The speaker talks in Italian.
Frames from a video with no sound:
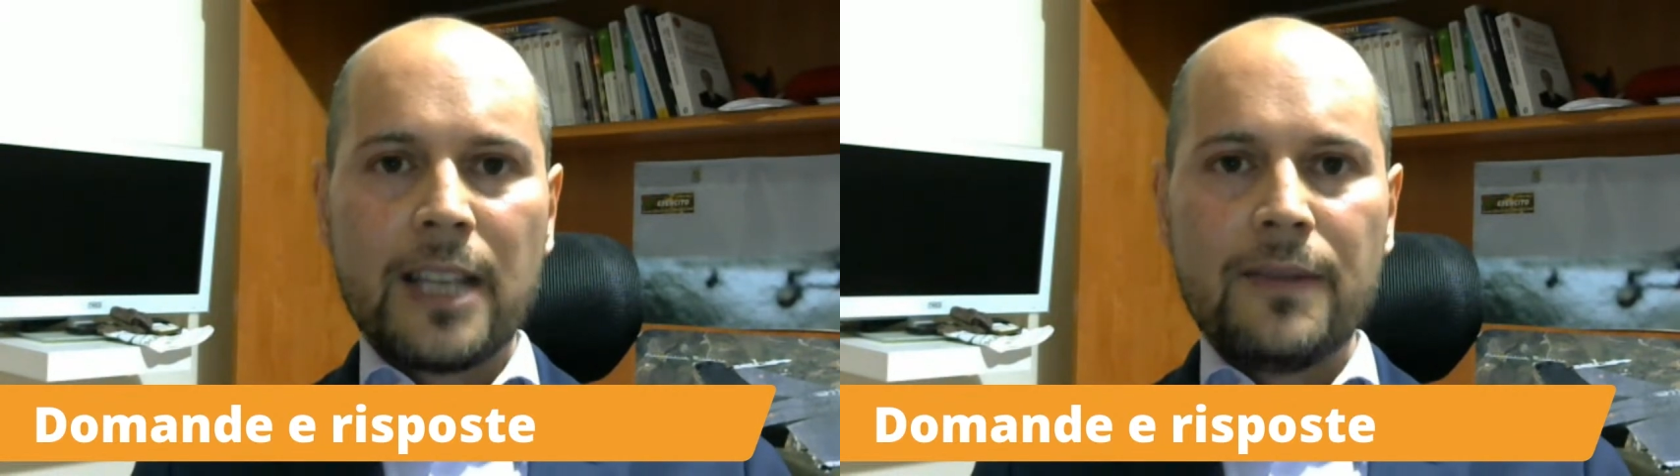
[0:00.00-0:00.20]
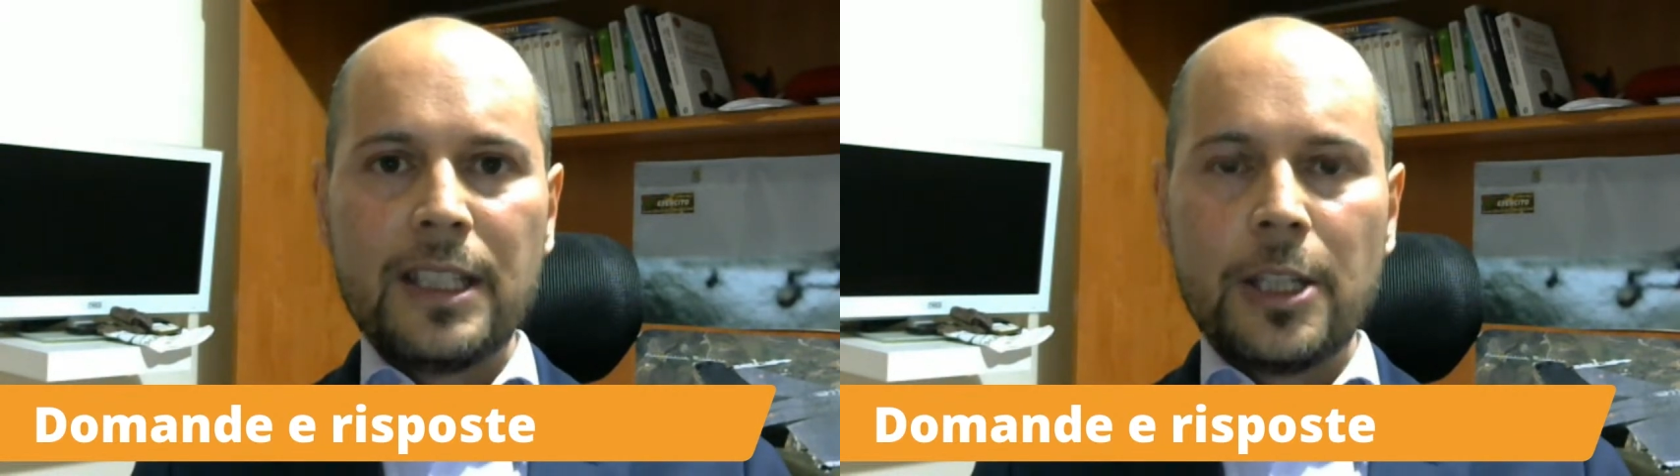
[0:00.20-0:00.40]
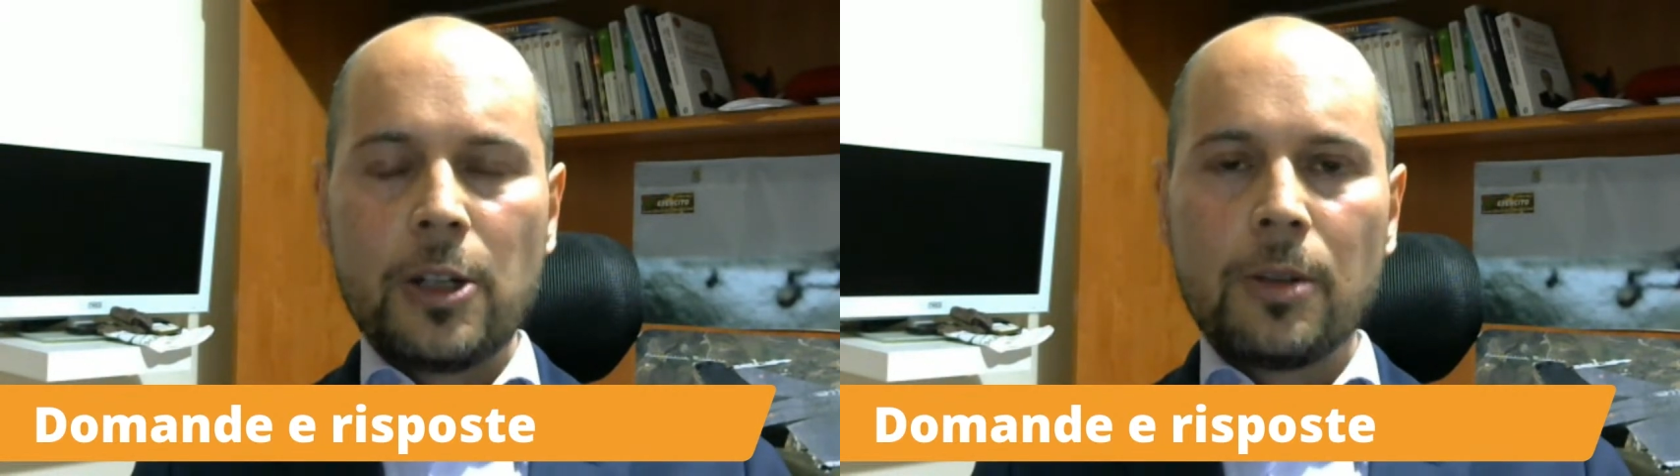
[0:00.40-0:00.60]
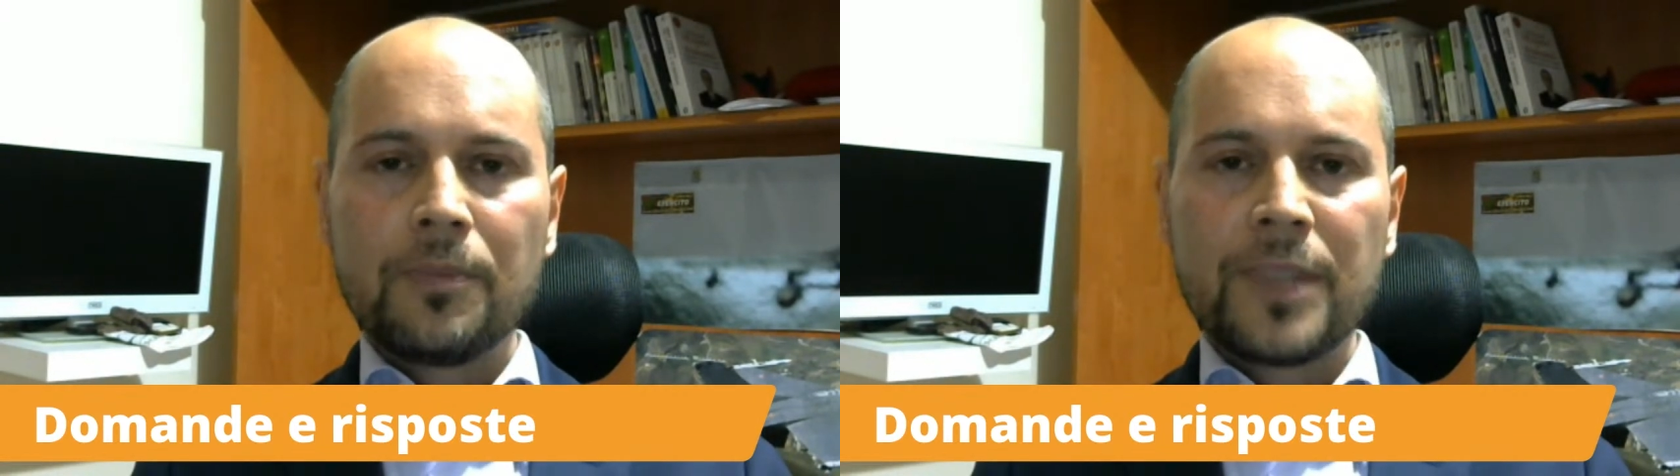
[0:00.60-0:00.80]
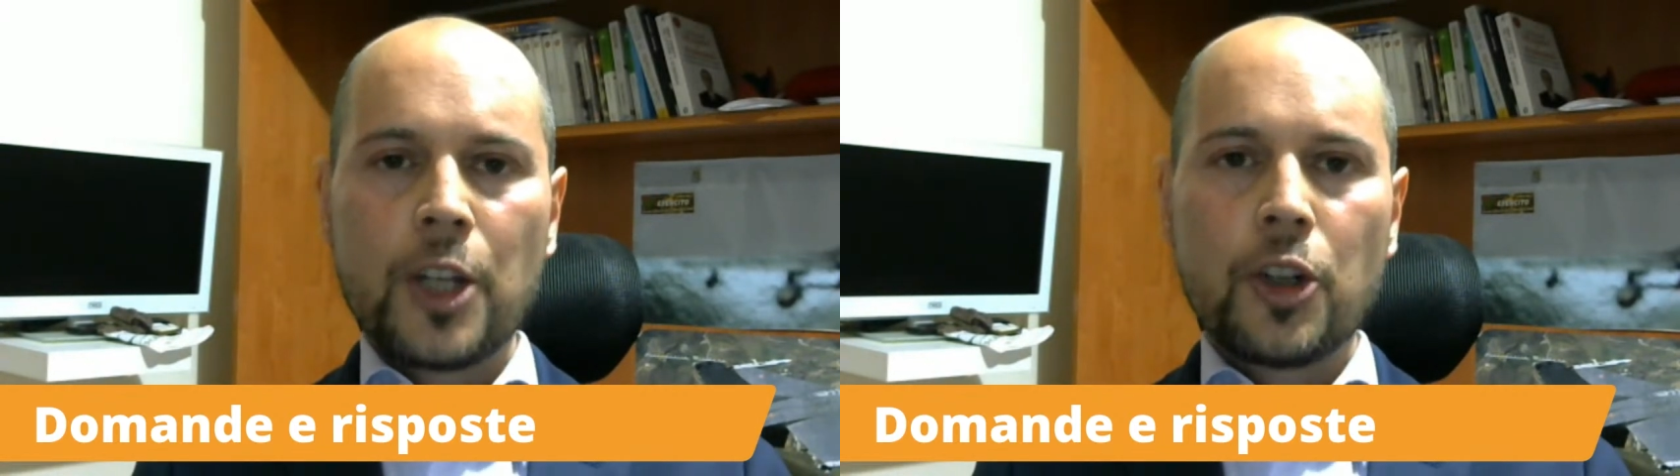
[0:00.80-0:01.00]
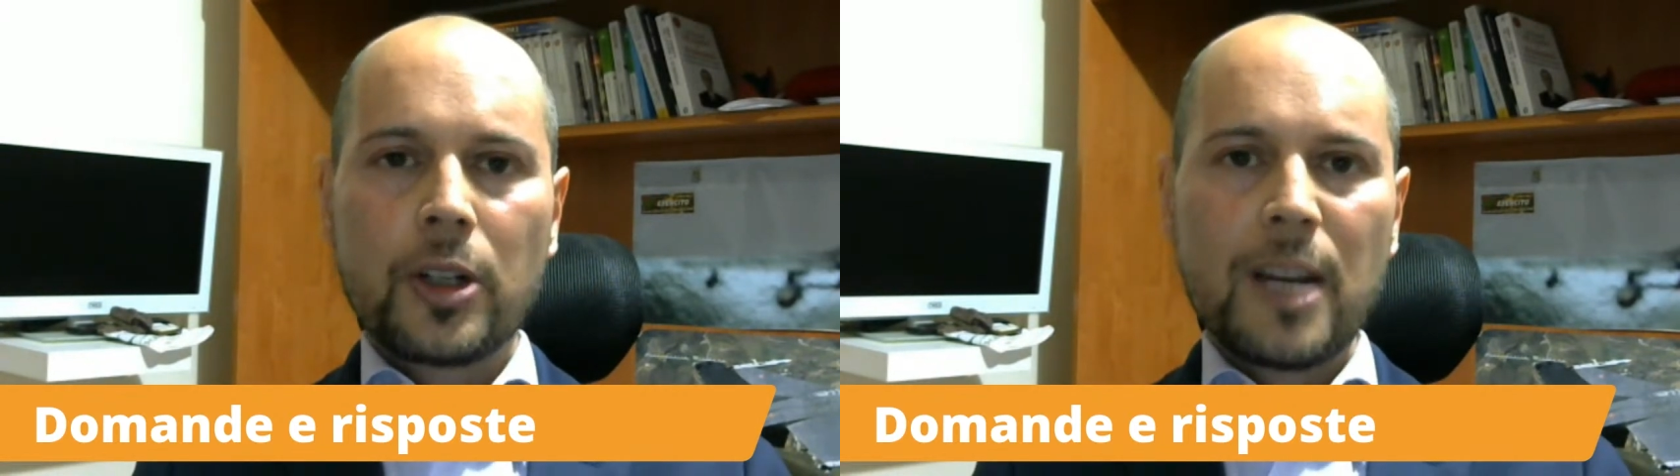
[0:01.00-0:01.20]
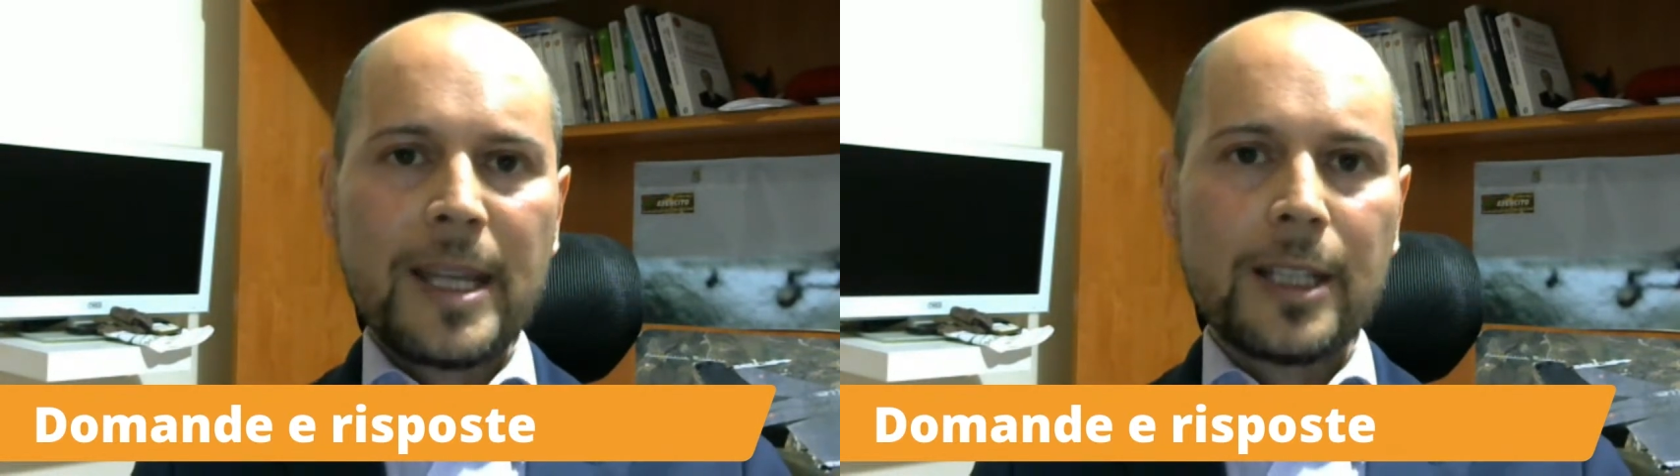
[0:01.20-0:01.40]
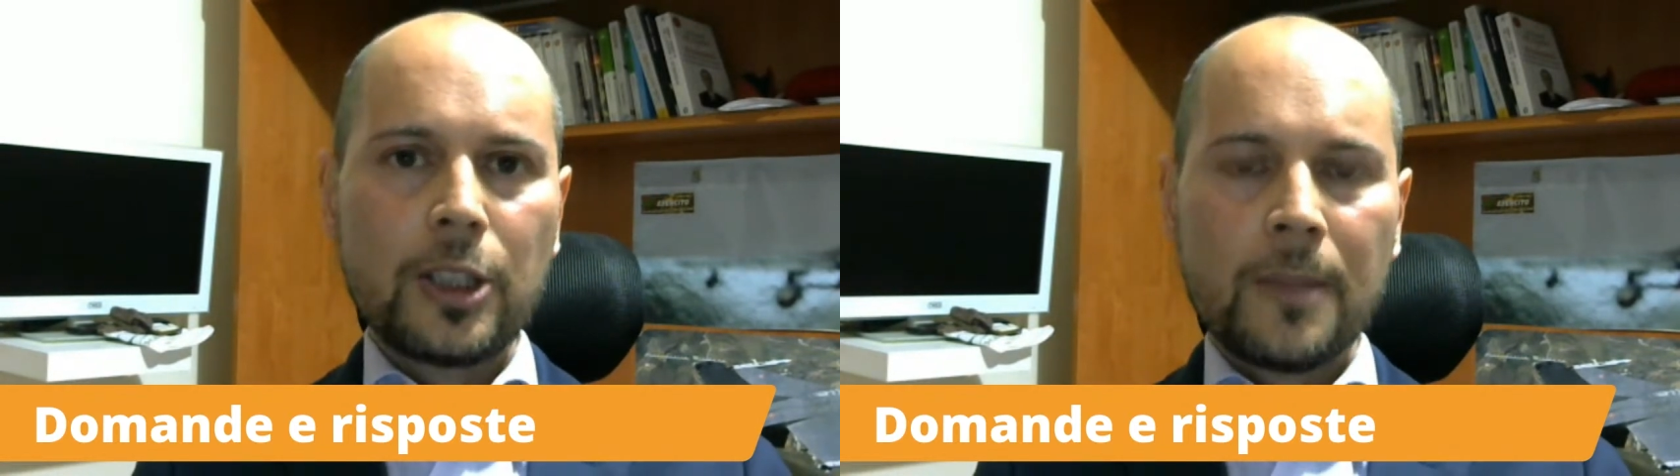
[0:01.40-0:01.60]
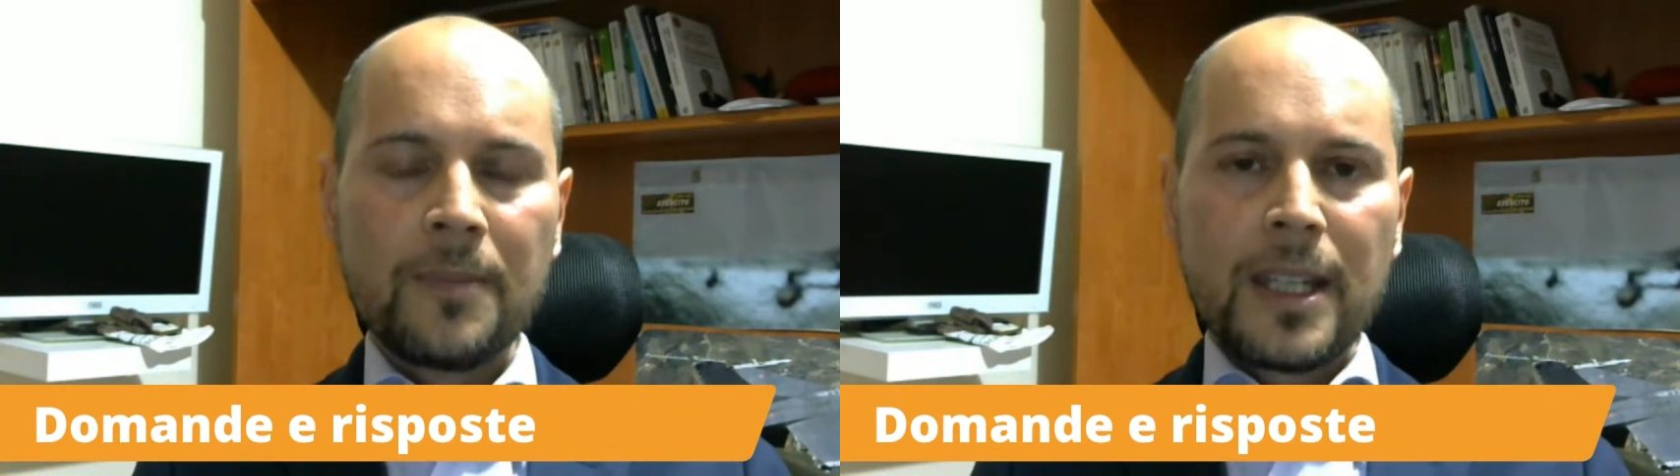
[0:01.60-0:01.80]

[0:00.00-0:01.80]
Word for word: video di aggiornamento.